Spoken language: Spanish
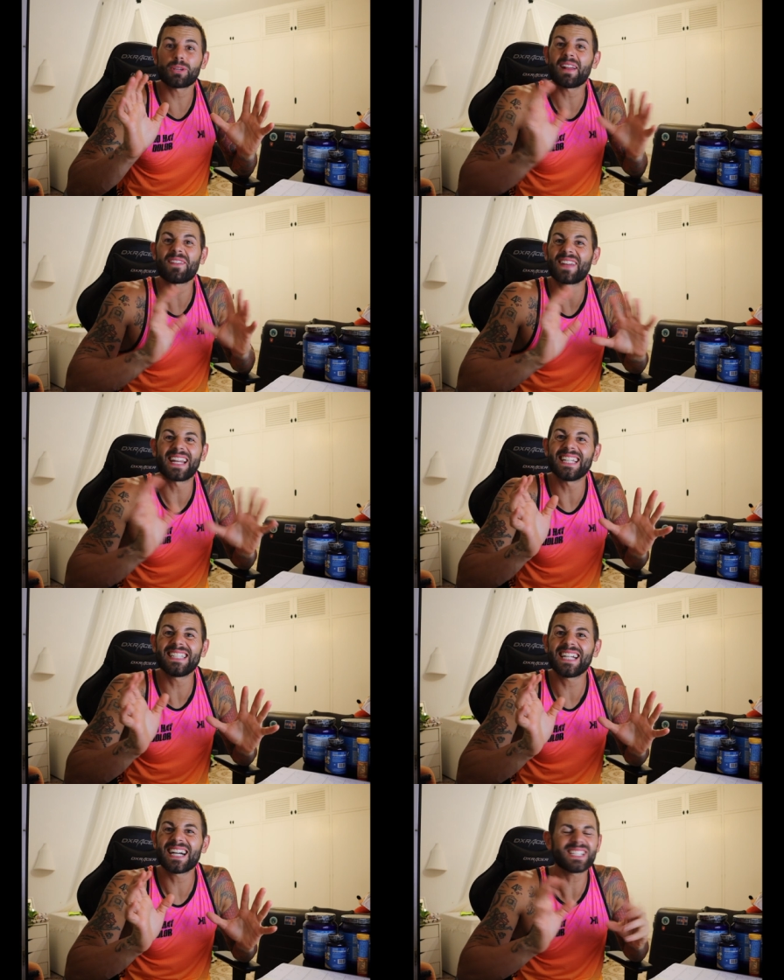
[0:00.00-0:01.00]
semanas
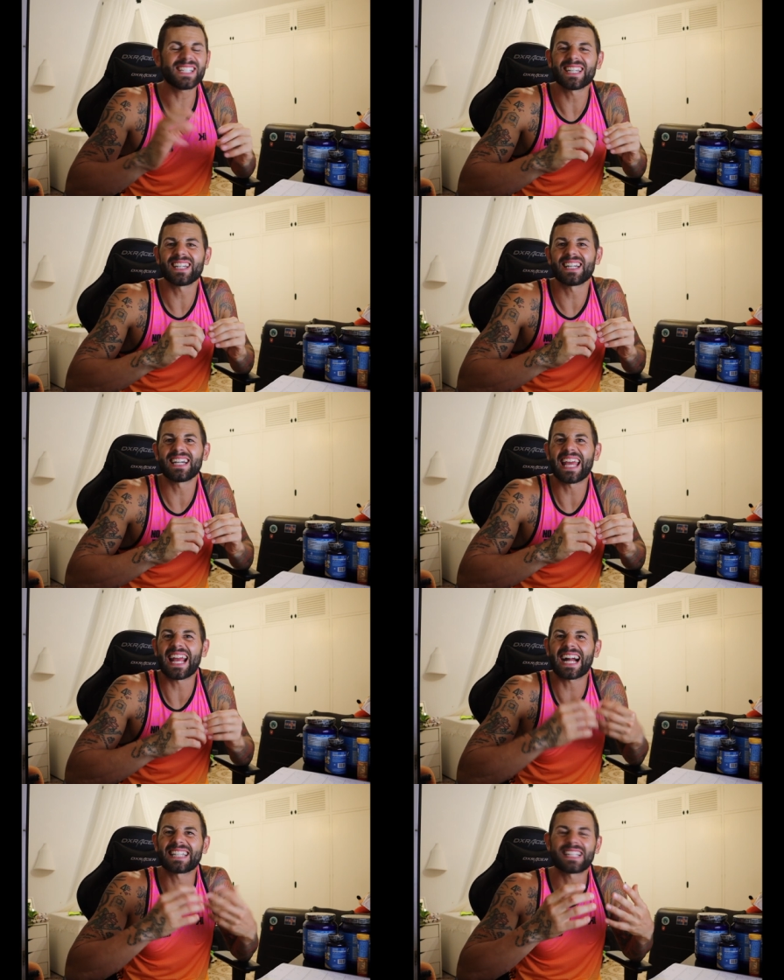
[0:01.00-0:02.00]
frenéticas, eh,
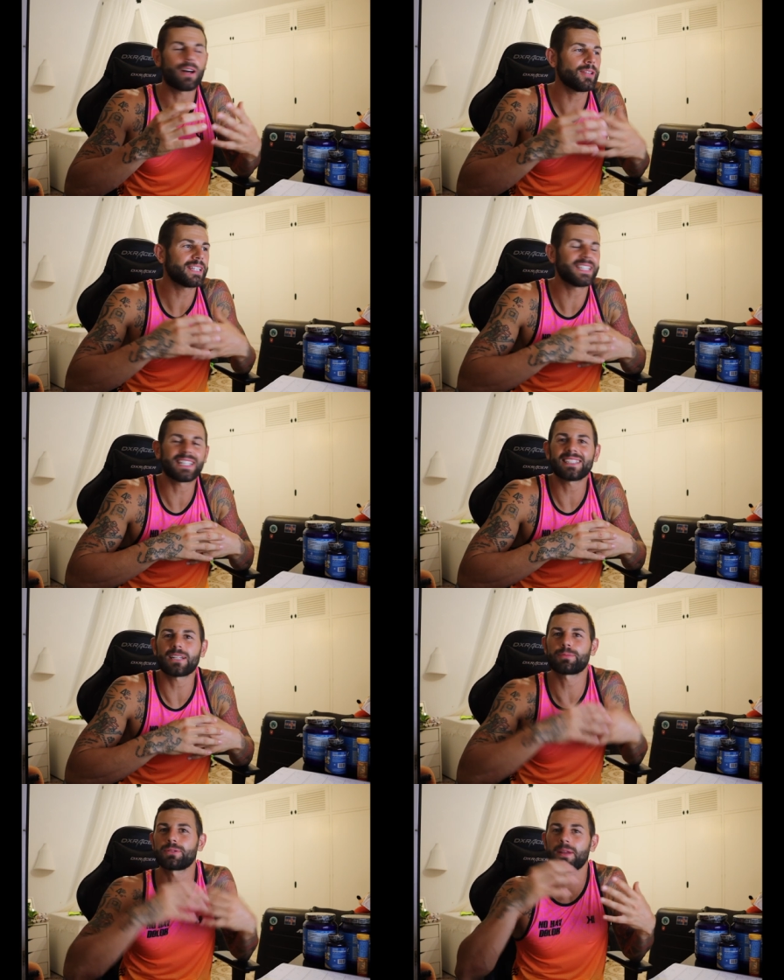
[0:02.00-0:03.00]
encantado de tener
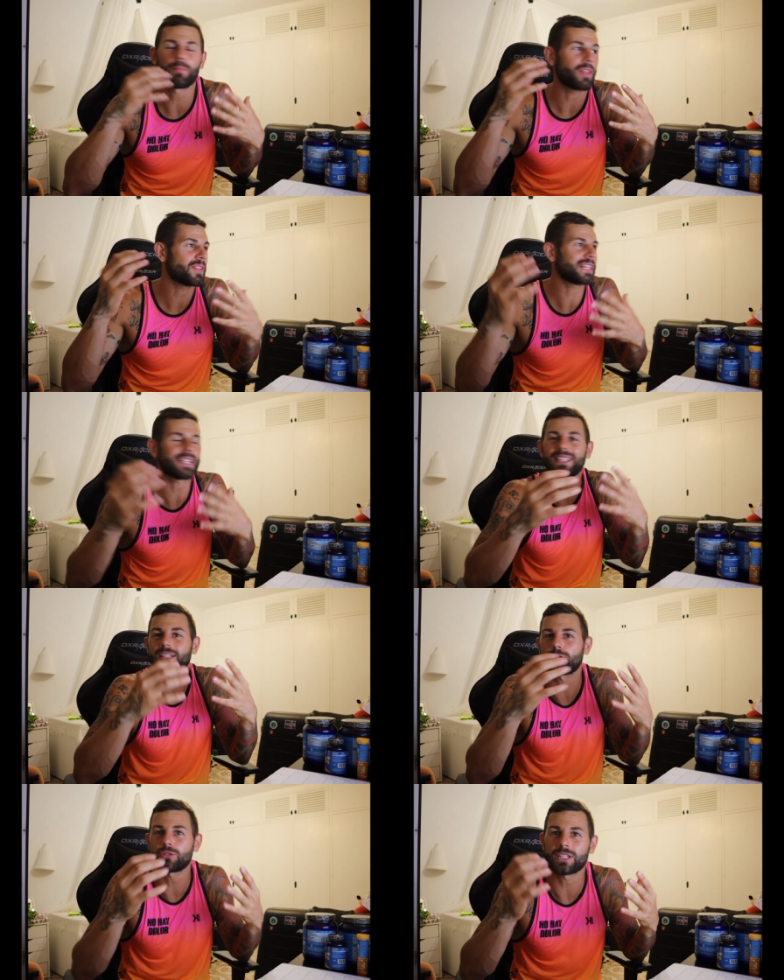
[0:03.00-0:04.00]
tantas posibilidades de poder hacer
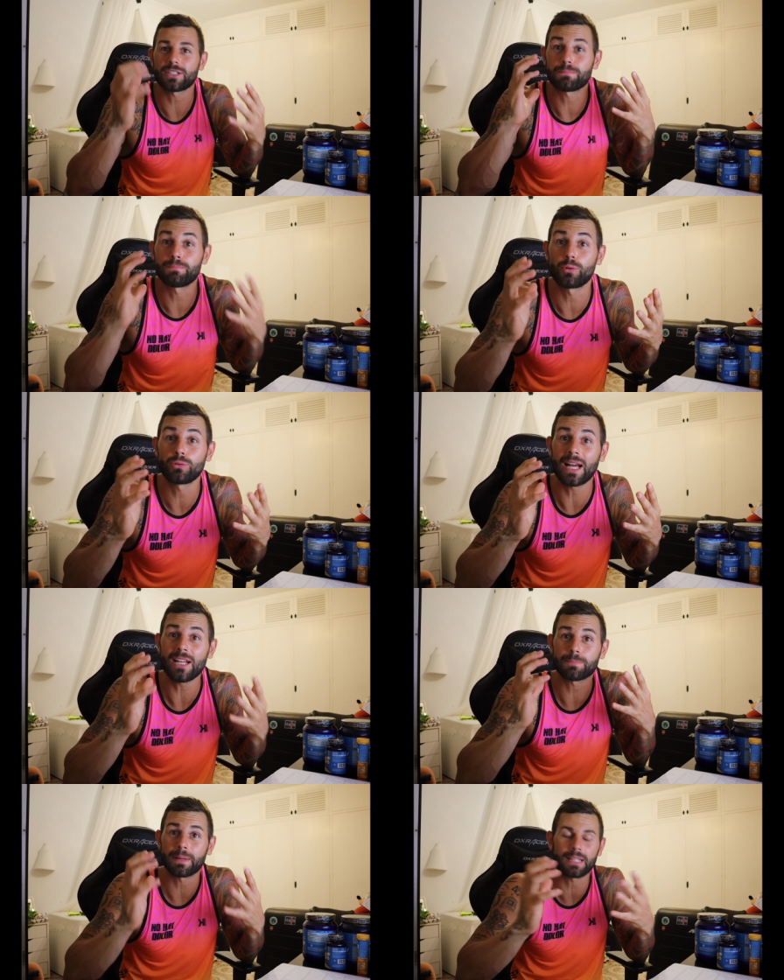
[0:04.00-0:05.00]
tantas cosas brutal,
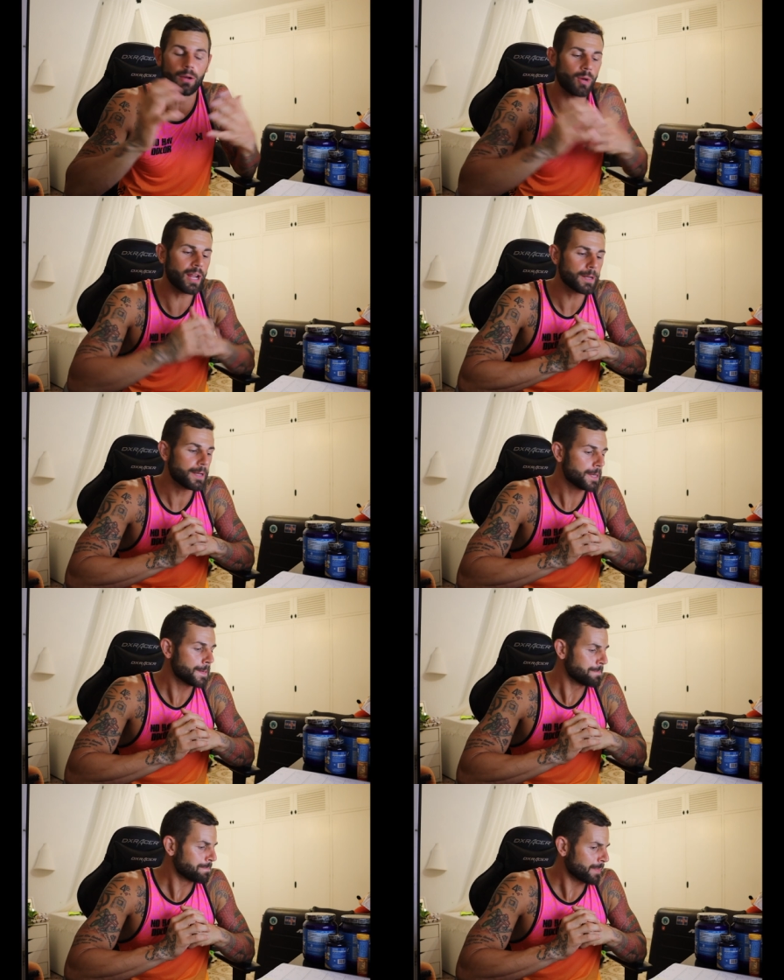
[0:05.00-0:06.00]
espectacular.
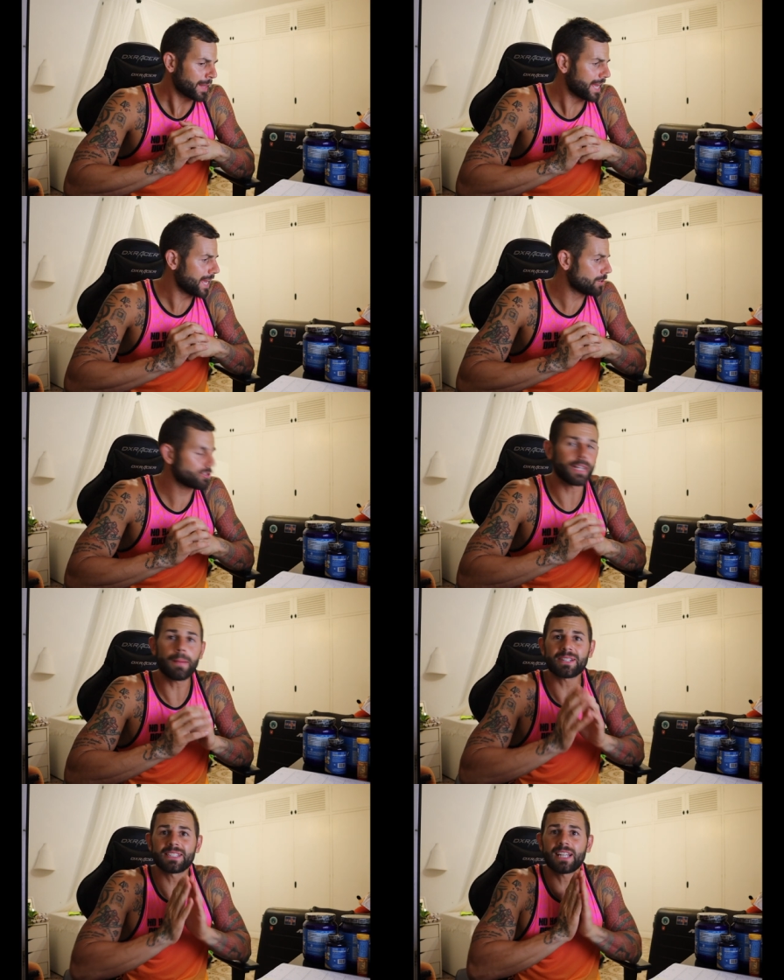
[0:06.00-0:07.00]
Eh, os
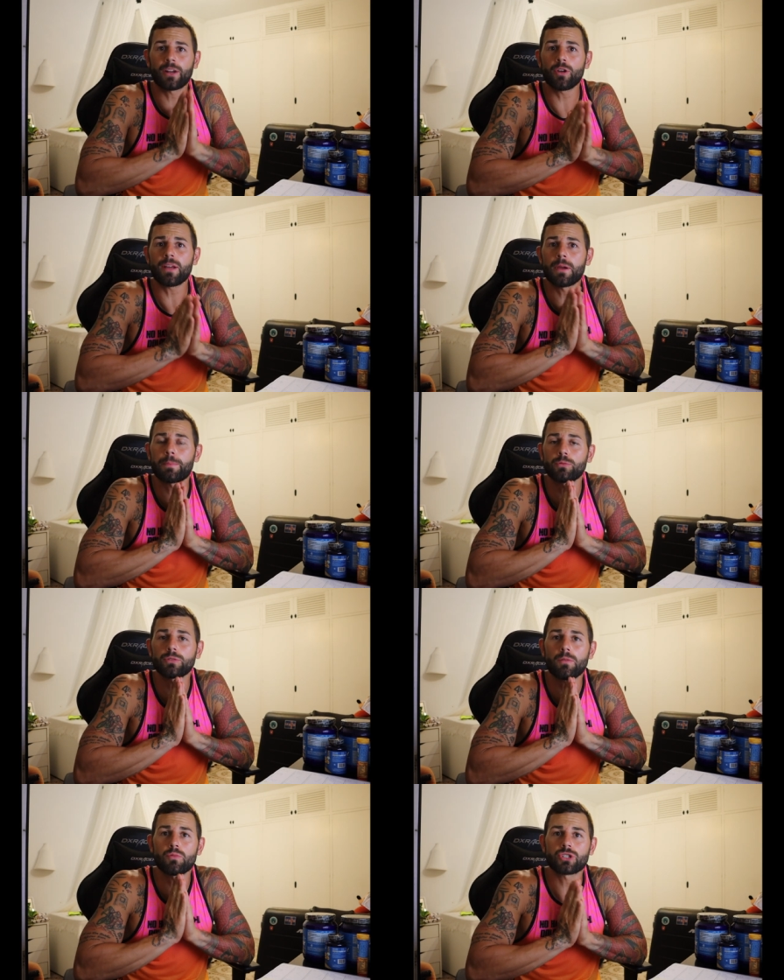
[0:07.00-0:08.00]
quería presentar hoy que me habéis
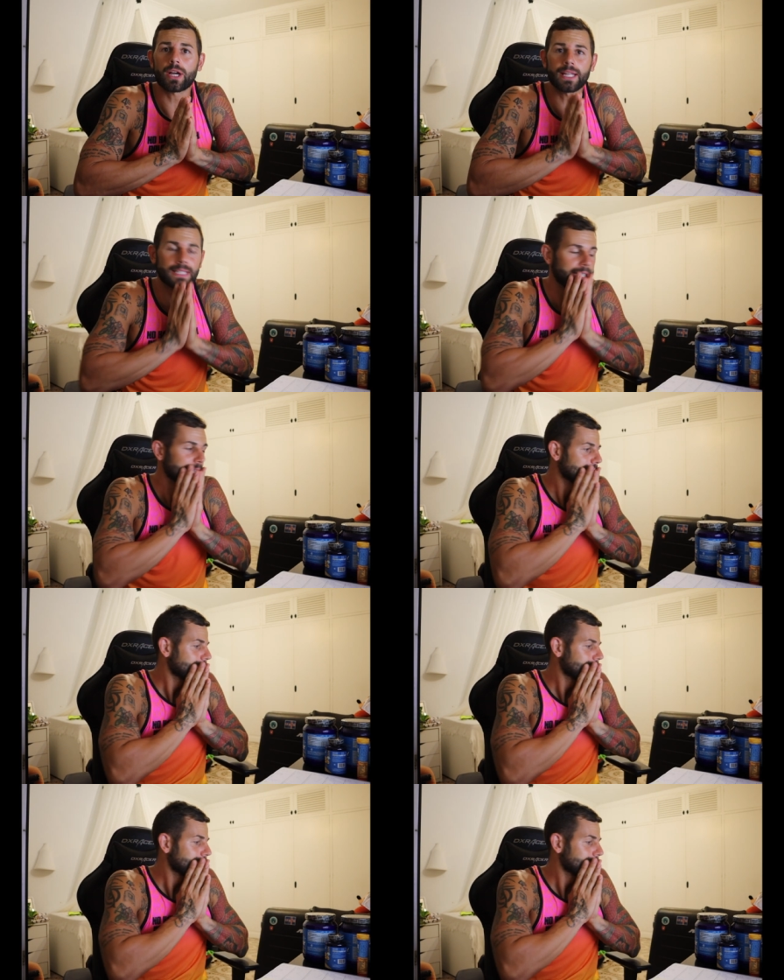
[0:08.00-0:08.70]
preguntado mucha gente.